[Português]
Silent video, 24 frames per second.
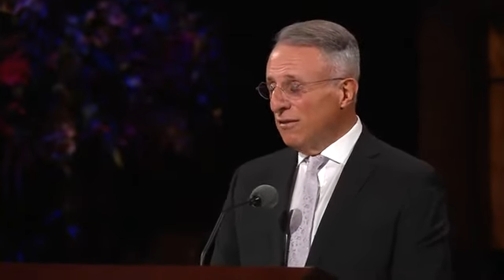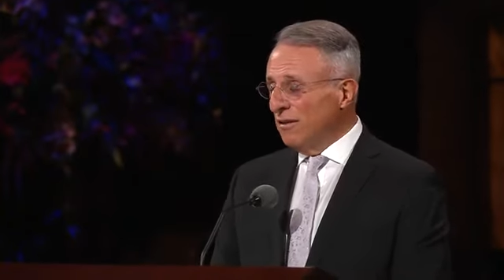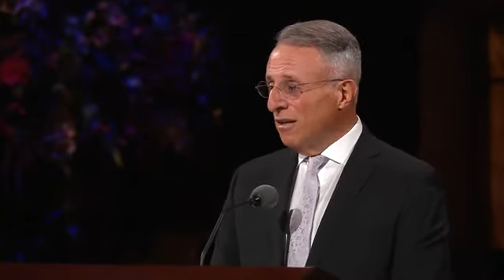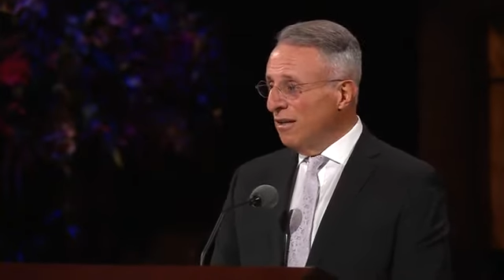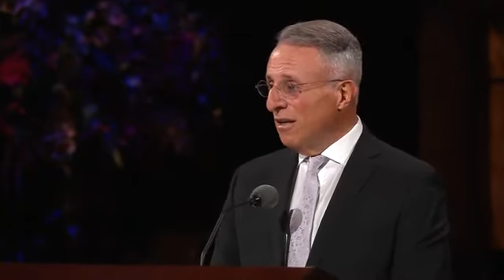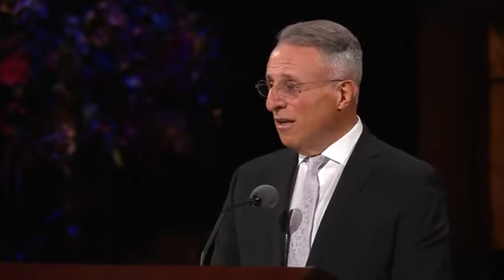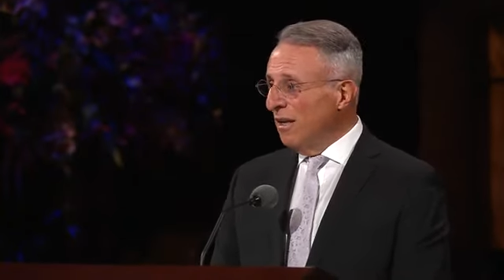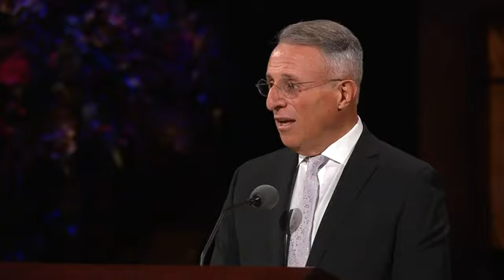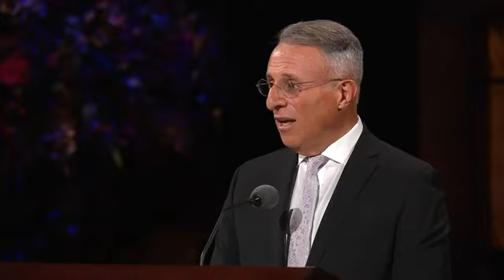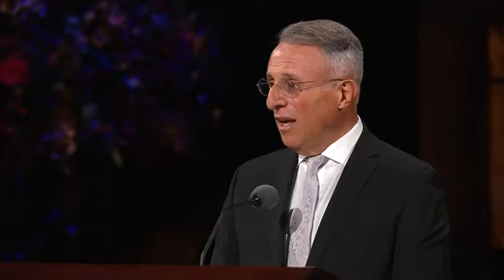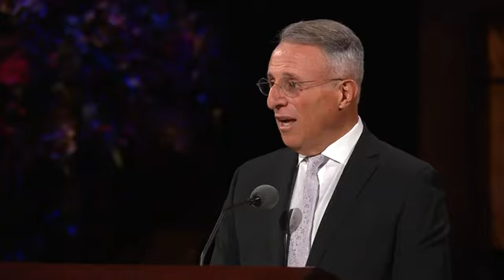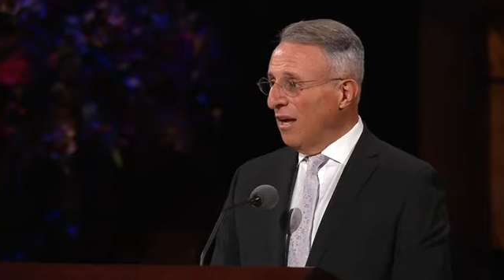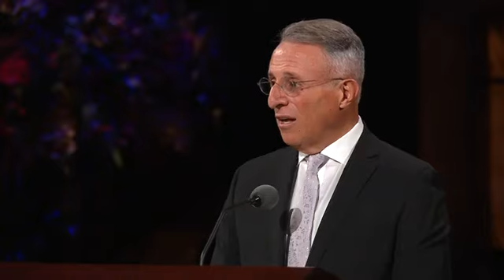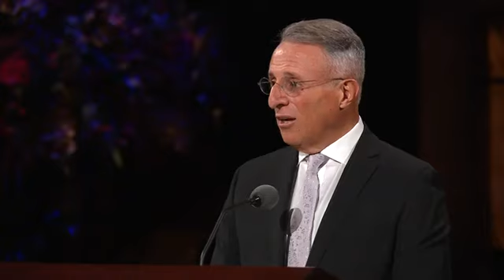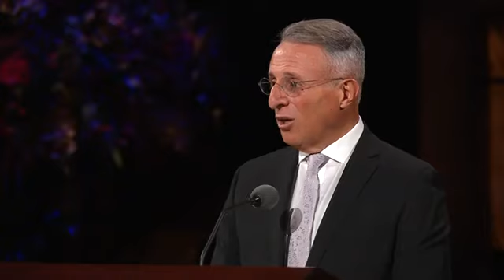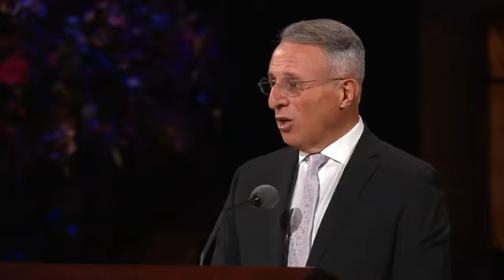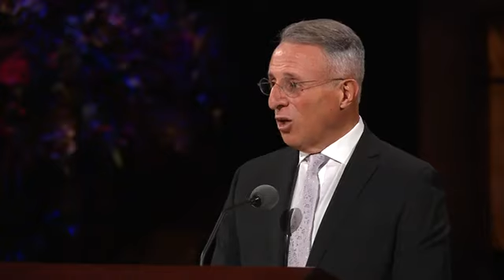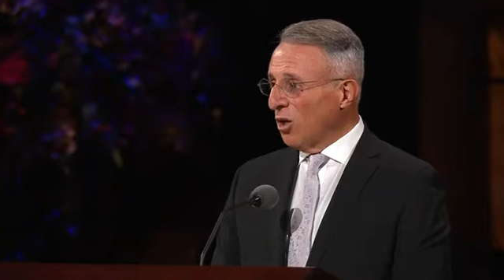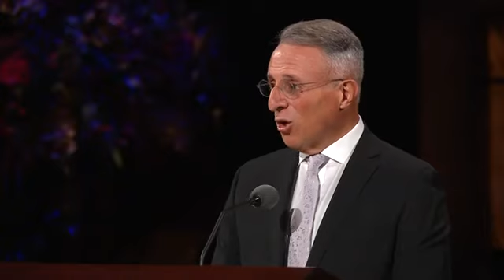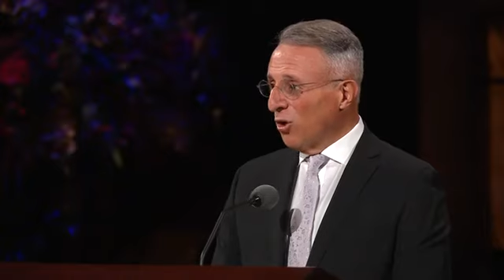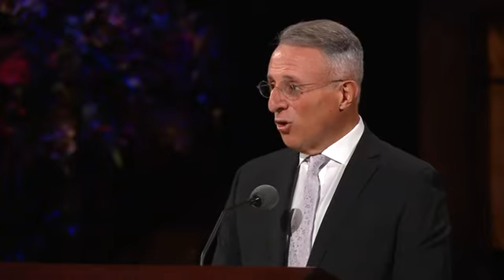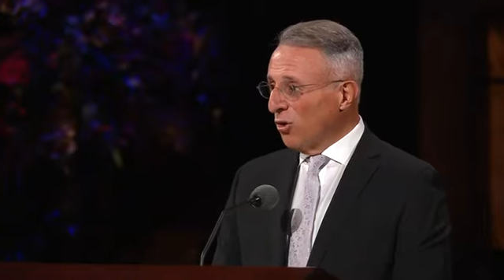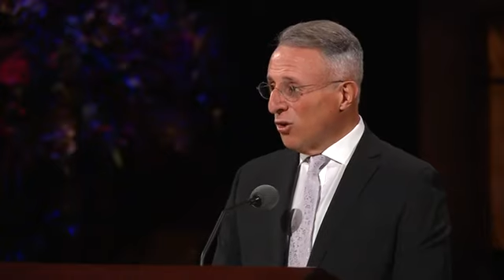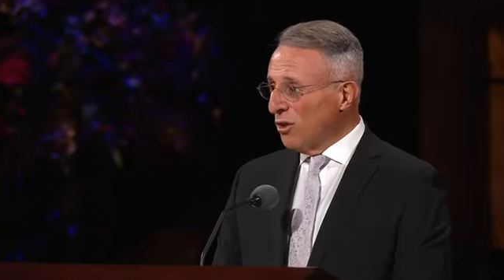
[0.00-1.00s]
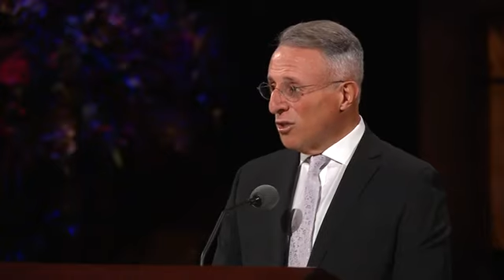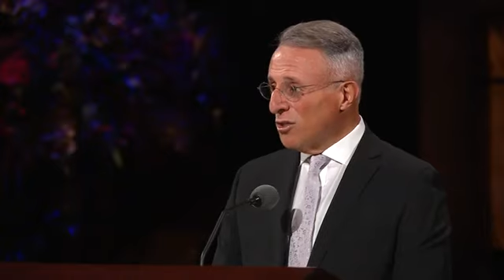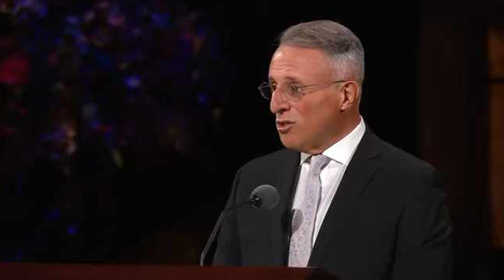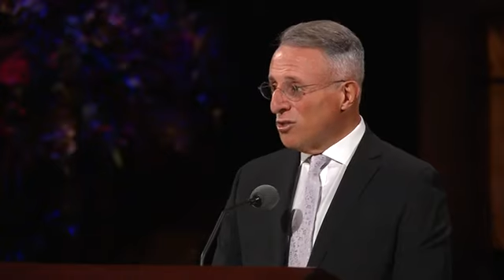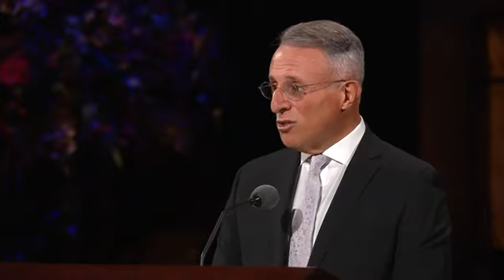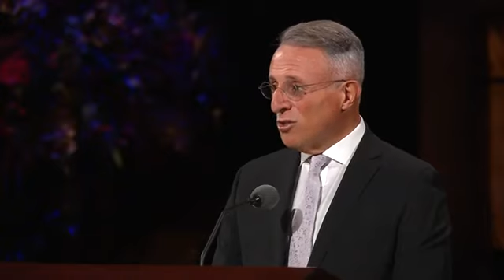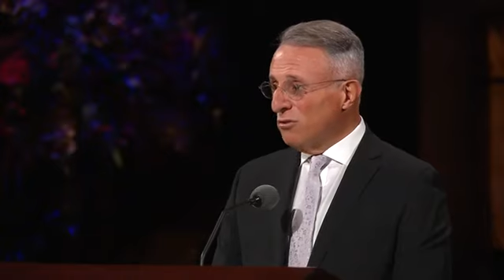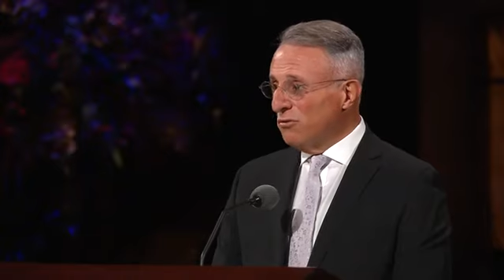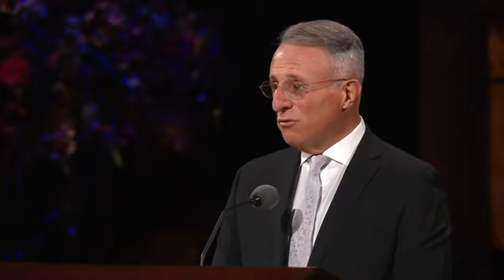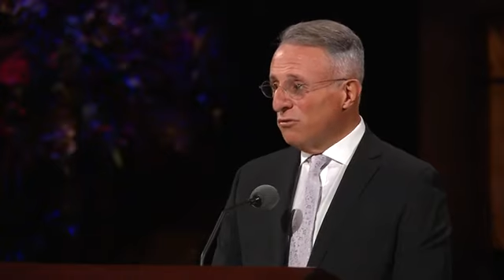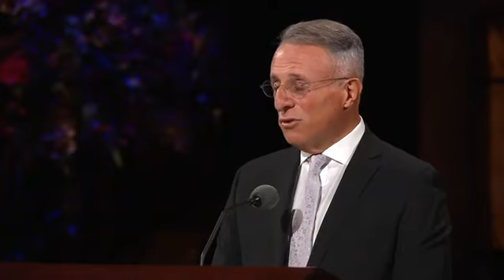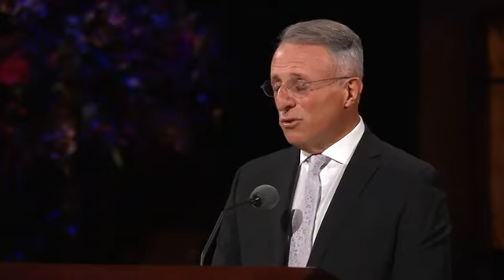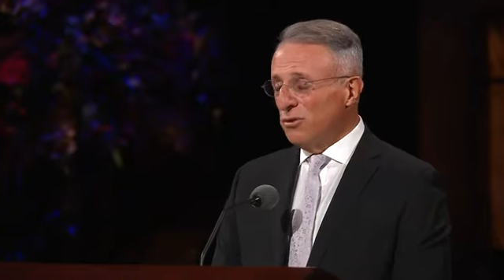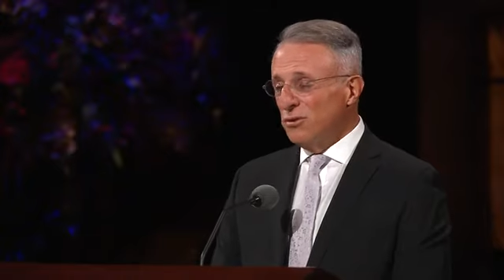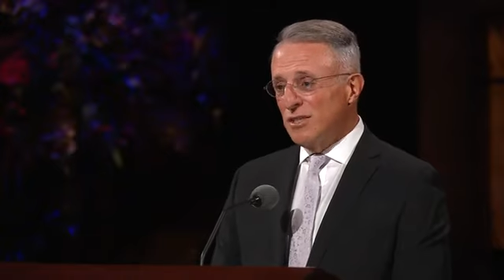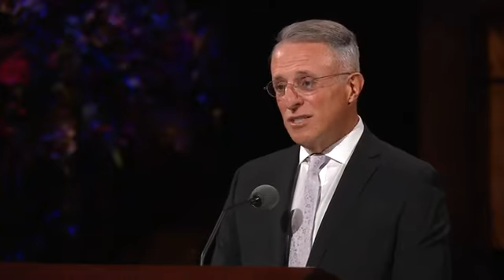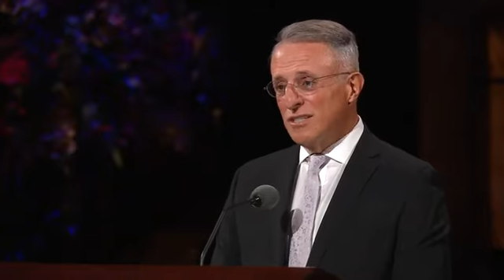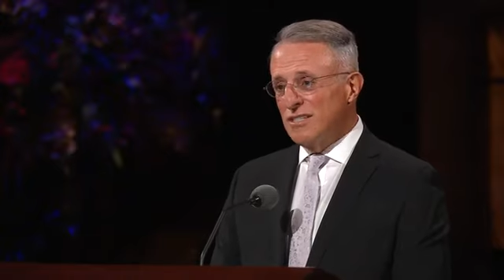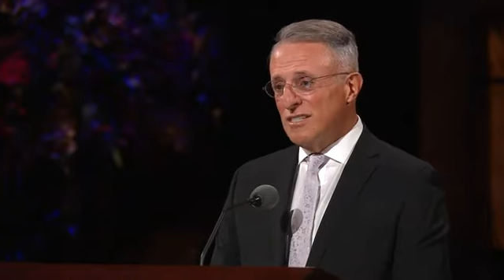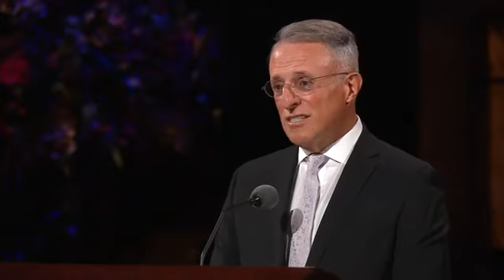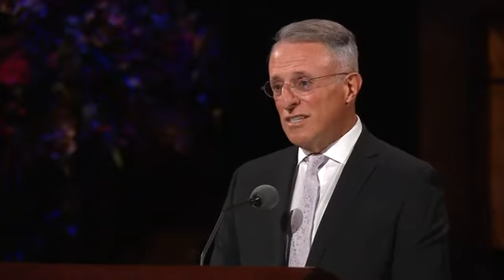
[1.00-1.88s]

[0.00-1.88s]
Vai-te, Satanás.